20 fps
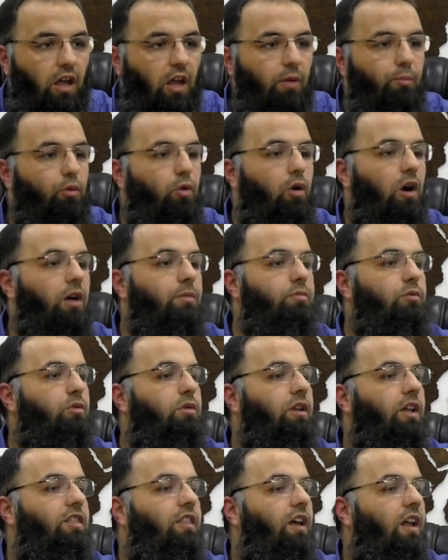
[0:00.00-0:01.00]
Ebu
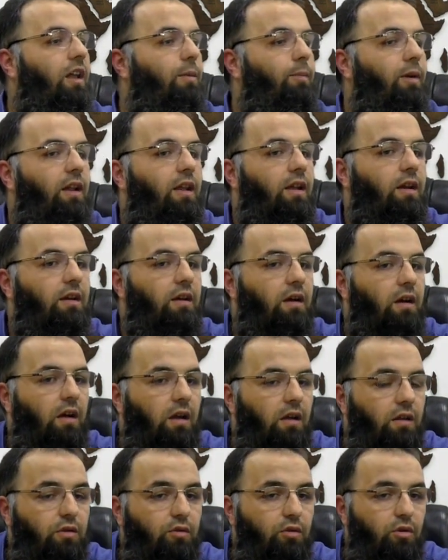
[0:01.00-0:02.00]
Abdullah talebelerini
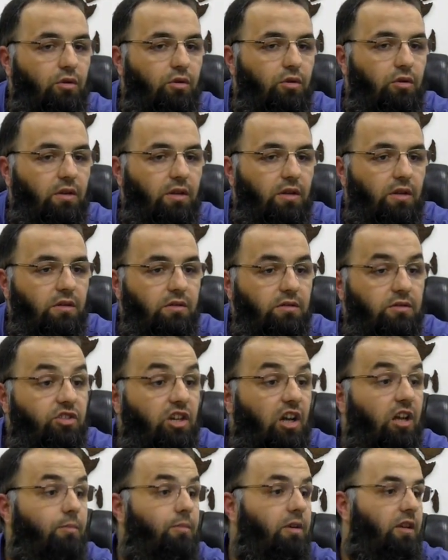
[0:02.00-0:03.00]
alıyor
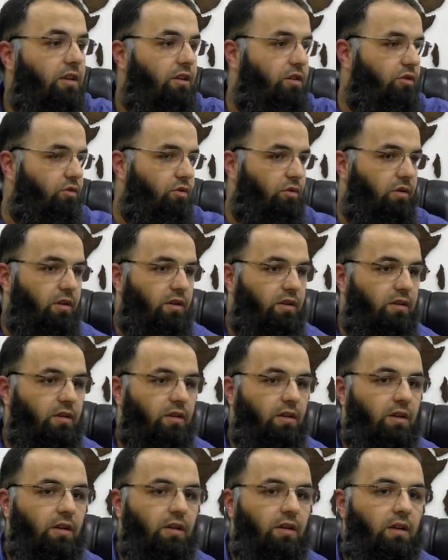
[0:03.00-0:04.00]
camiye gidiyorlar.
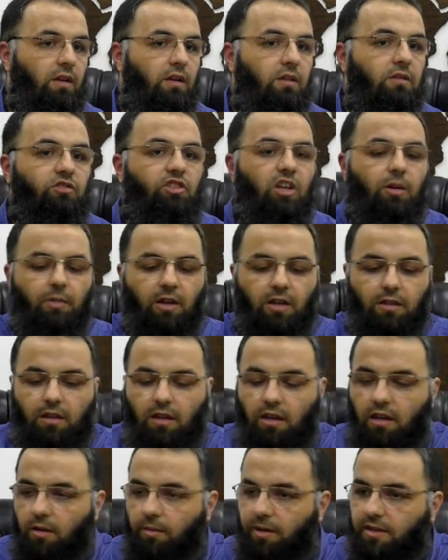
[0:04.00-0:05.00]

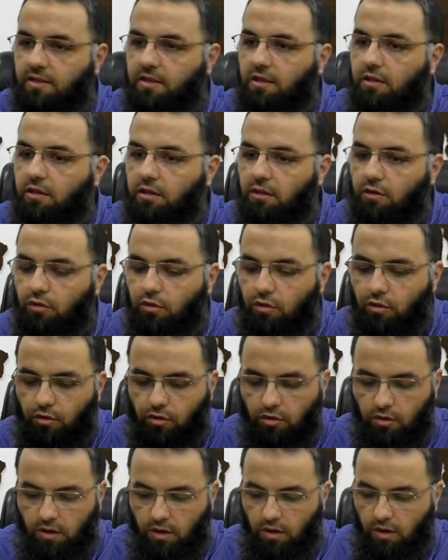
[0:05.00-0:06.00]
Cemaatle namaz kılınıyor.
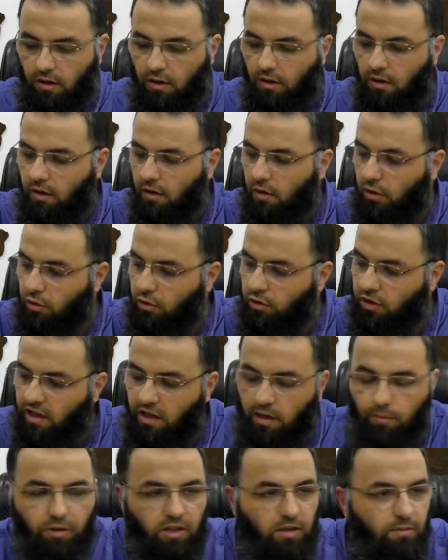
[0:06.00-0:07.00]

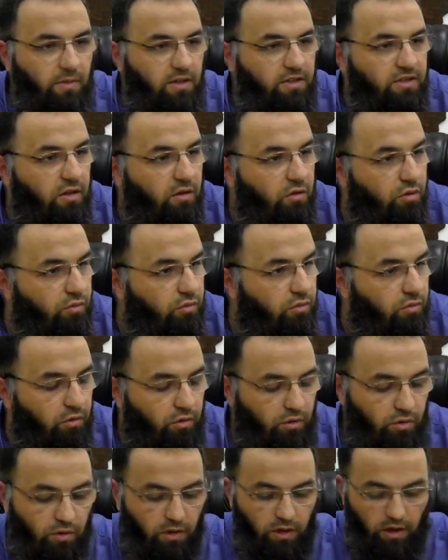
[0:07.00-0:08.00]
Ortaya bir masa
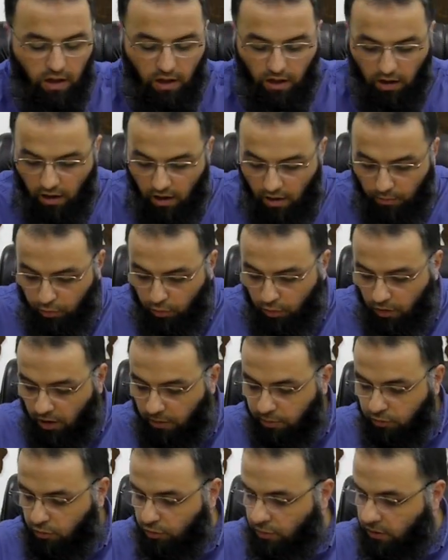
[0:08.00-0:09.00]
konuluyor. Ebu
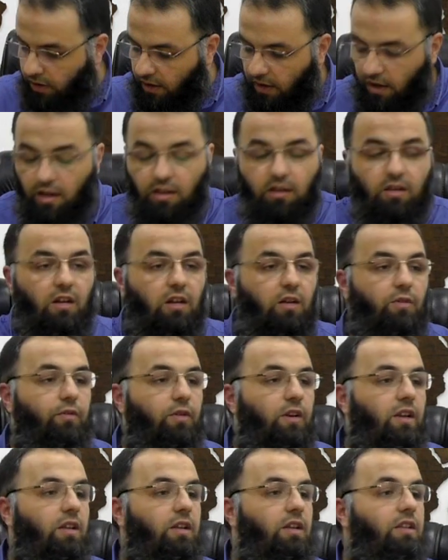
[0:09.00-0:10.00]
Abdullah
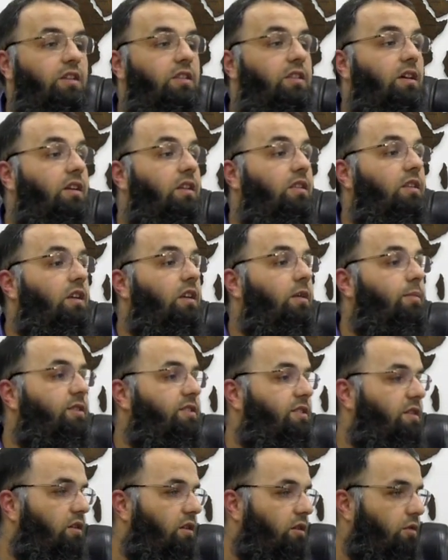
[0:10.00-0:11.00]
etrafına iki tane
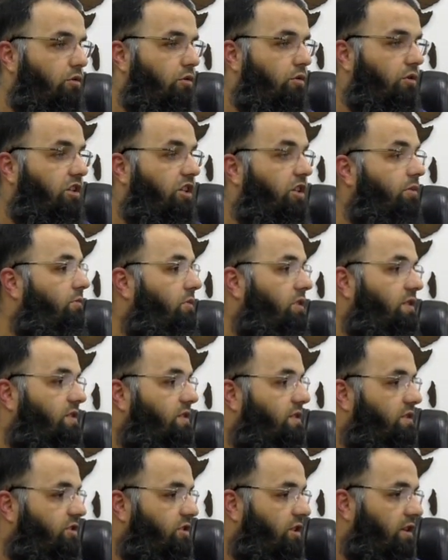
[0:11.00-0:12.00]
talebesini alıyor. Kimdir
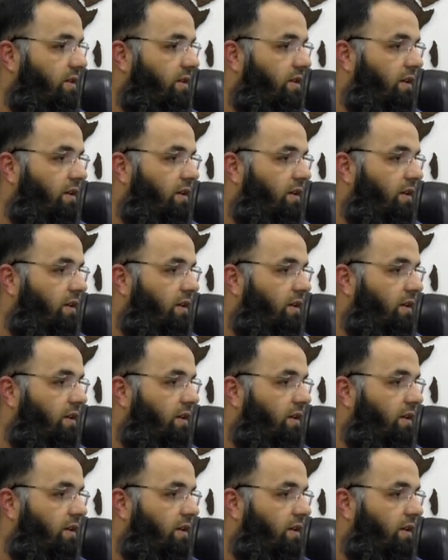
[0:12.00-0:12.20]
sizce?